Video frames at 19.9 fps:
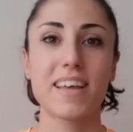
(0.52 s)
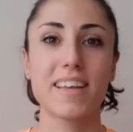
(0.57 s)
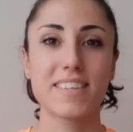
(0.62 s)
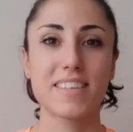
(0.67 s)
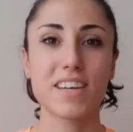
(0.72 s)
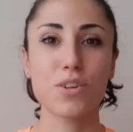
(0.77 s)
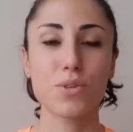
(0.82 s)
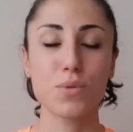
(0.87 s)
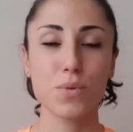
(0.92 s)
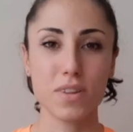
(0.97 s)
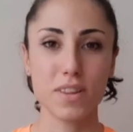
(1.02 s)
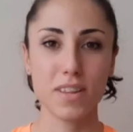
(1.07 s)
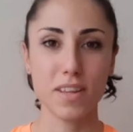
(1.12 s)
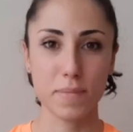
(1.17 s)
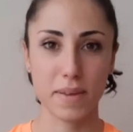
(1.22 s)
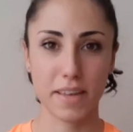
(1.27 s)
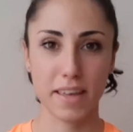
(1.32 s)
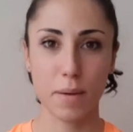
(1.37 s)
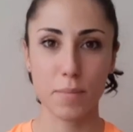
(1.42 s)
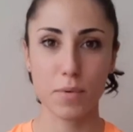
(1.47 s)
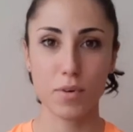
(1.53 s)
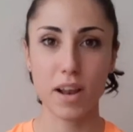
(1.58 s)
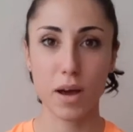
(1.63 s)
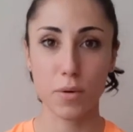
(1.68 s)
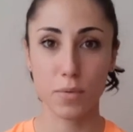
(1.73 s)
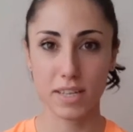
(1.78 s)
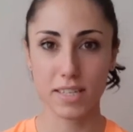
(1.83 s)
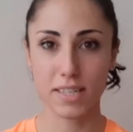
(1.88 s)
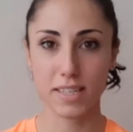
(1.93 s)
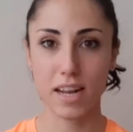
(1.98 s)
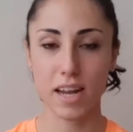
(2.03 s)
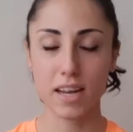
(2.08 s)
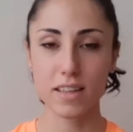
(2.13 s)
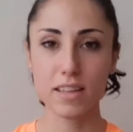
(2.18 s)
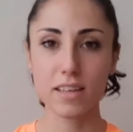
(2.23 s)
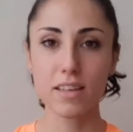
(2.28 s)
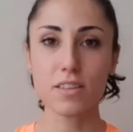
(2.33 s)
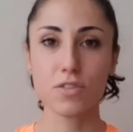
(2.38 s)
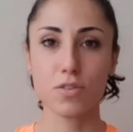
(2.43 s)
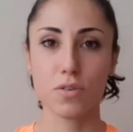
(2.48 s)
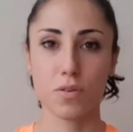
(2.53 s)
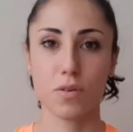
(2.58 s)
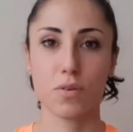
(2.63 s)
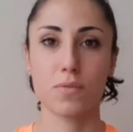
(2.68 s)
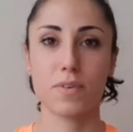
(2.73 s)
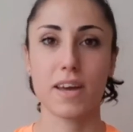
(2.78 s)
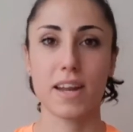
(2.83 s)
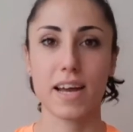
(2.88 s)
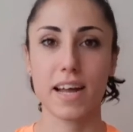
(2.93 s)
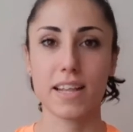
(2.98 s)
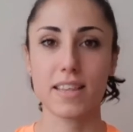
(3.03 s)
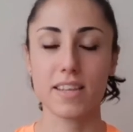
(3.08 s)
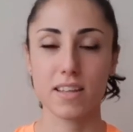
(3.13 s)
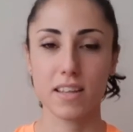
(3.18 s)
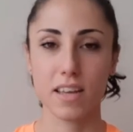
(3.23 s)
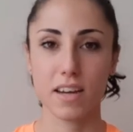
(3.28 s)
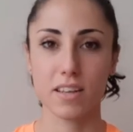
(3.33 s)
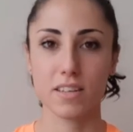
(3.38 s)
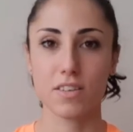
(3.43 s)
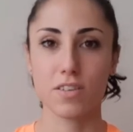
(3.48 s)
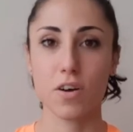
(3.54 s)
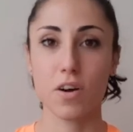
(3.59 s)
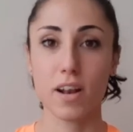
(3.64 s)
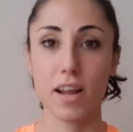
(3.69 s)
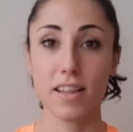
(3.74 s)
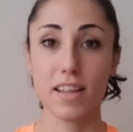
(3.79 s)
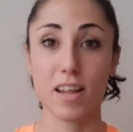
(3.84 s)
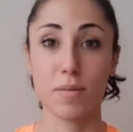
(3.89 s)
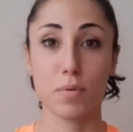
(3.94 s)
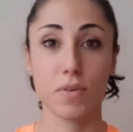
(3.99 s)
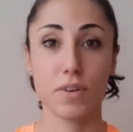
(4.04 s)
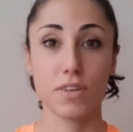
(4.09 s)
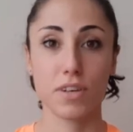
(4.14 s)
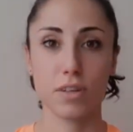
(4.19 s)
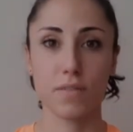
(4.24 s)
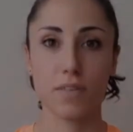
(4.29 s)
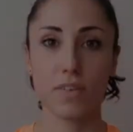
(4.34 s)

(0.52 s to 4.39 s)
Ciao a tutti, mi chiamo Laura Strati, sono una ragazza di Cassola nella provincia di